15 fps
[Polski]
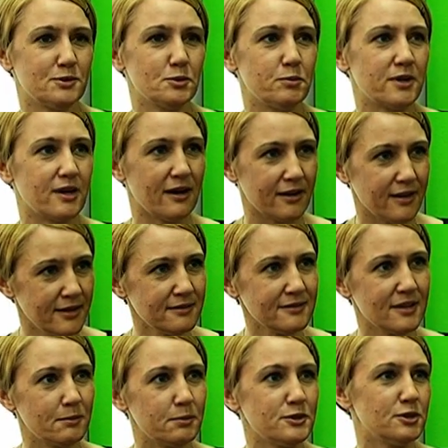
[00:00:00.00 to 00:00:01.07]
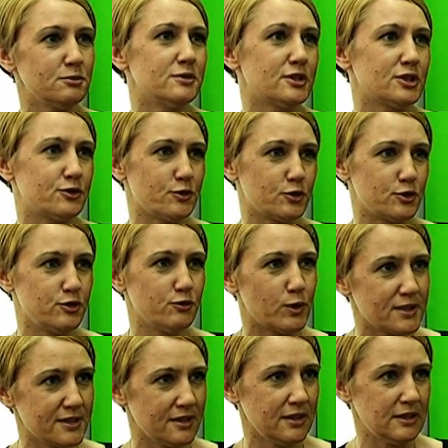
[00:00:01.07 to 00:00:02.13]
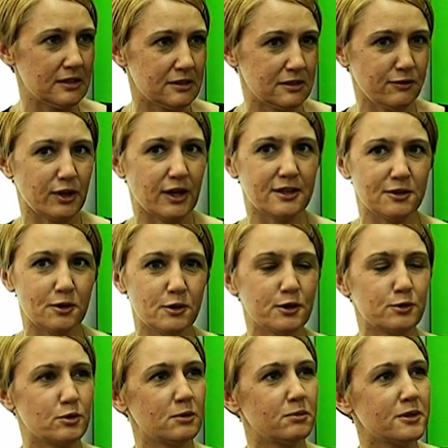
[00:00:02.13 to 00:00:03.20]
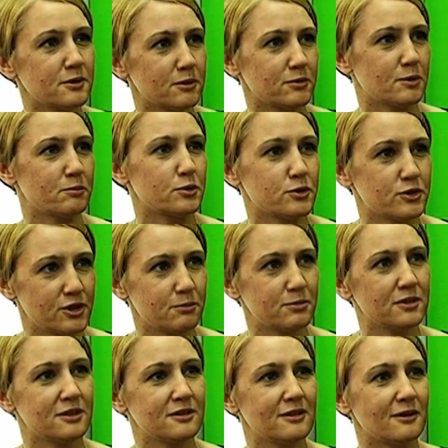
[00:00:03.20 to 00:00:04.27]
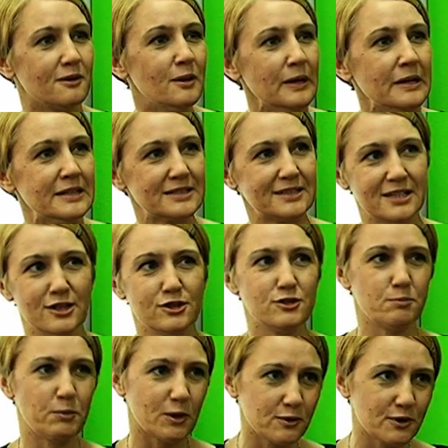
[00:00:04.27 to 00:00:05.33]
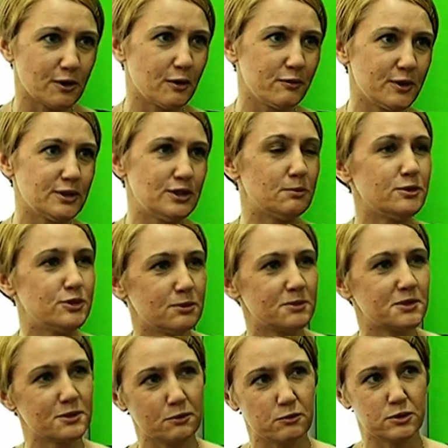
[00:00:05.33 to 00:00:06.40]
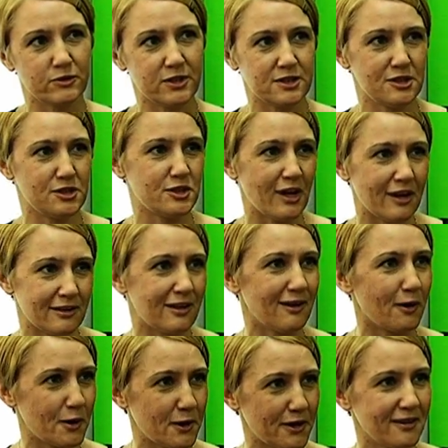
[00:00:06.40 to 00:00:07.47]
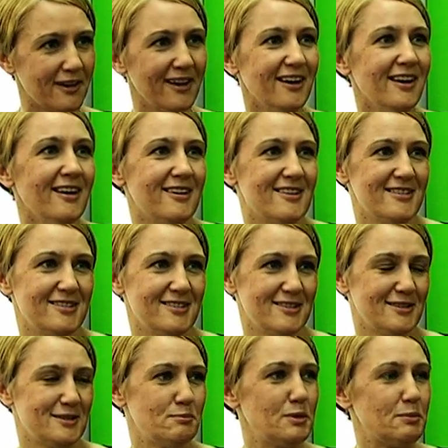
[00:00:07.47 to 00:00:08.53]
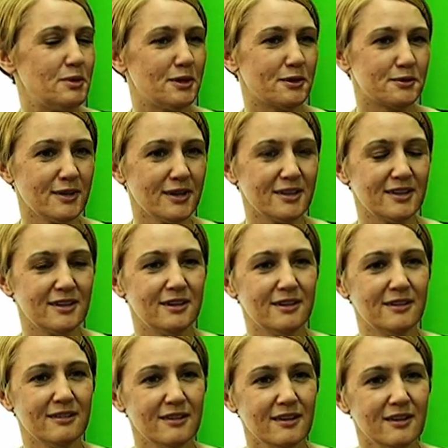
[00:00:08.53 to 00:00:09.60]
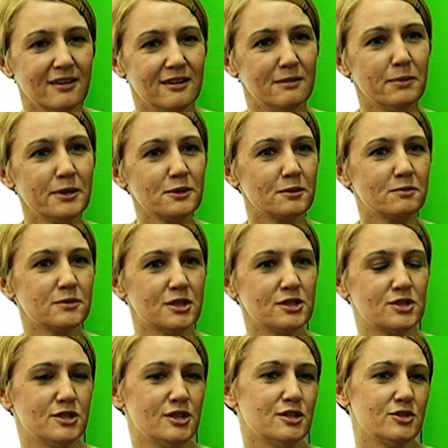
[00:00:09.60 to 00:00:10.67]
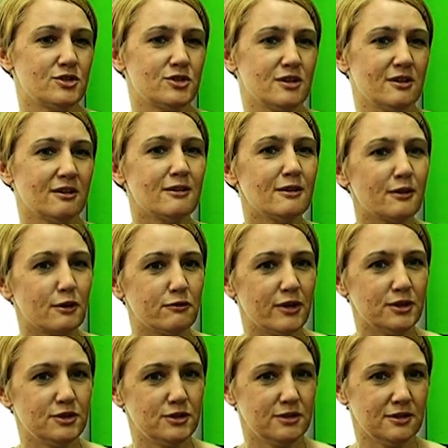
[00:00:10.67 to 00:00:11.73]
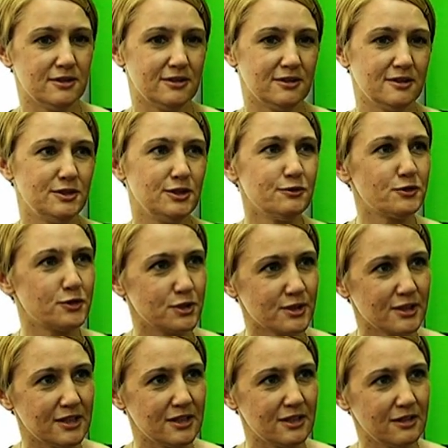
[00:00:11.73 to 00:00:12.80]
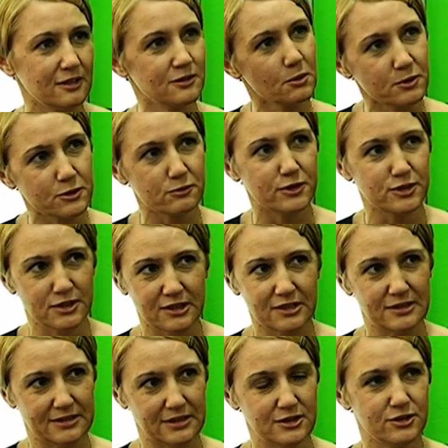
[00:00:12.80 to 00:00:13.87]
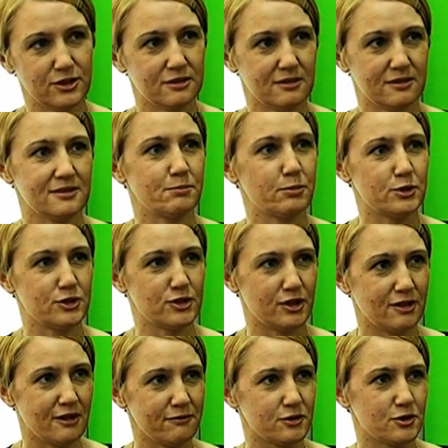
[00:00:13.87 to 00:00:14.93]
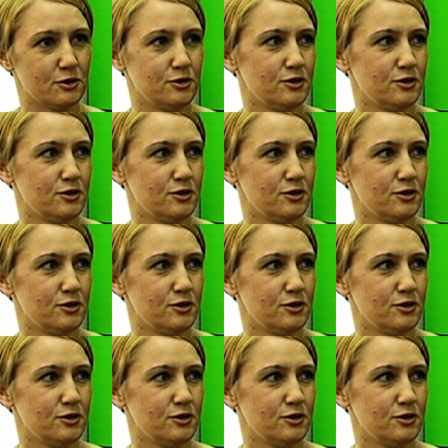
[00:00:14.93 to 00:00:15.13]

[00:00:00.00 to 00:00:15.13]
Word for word: superagenta, będziemy też tworzyć własne identyfikatory, które będą nam potrzebne do zajęć piątkowych, gdzie będziemy znowu zwiedzać tajne lochy biblioteki. Będą też jeszcze kolorować dziewczynki i to będą właśnie takie zajęcia na spostrzegawczość